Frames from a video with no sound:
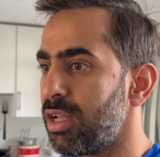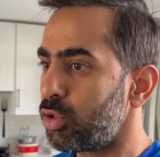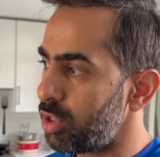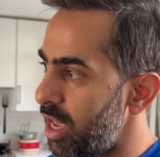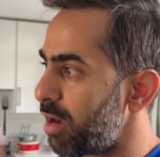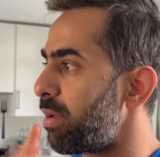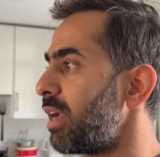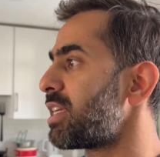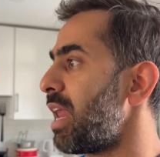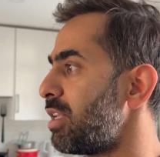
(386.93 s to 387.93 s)
तो ये एक बड़ा
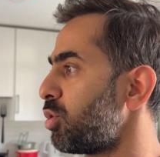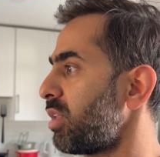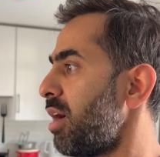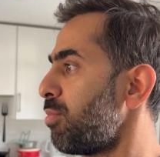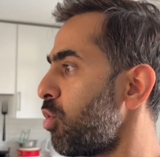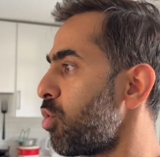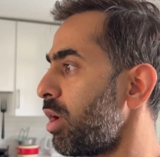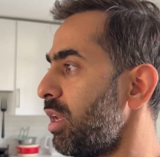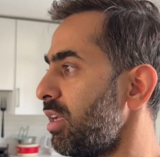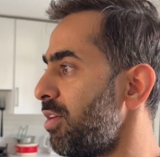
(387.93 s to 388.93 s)
चैलेंज होता है हम लोगों
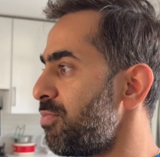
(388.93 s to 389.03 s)
के लिए